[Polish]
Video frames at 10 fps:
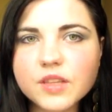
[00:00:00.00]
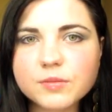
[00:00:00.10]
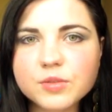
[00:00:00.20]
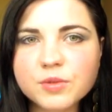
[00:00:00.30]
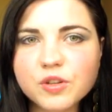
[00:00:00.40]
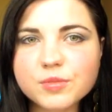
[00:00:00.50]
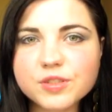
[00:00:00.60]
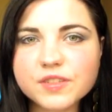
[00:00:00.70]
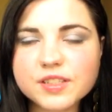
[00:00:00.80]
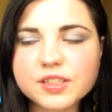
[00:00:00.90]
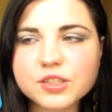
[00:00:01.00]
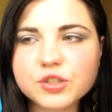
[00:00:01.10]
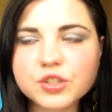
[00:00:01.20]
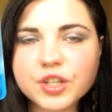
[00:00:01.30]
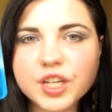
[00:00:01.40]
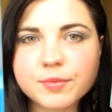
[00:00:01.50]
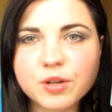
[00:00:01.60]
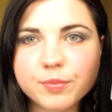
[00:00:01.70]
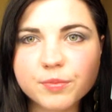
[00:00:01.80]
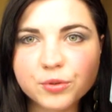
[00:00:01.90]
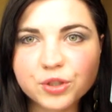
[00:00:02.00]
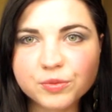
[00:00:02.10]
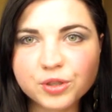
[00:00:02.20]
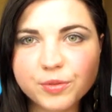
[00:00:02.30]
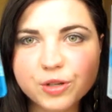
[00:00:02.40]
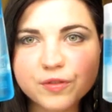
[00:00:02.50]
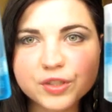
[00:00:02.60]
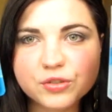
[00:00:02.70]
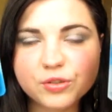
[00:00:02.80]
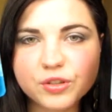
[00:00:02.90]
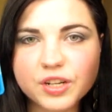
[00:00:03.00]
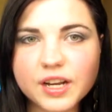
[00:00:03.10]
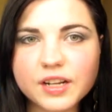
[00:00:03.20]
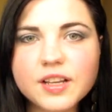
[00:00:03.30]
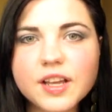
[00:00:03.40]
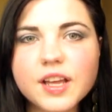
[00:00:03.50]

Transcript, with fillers: brzmiałoby stwierdzenie, że Ziaja ma podobne opakowanie do L'Oreal,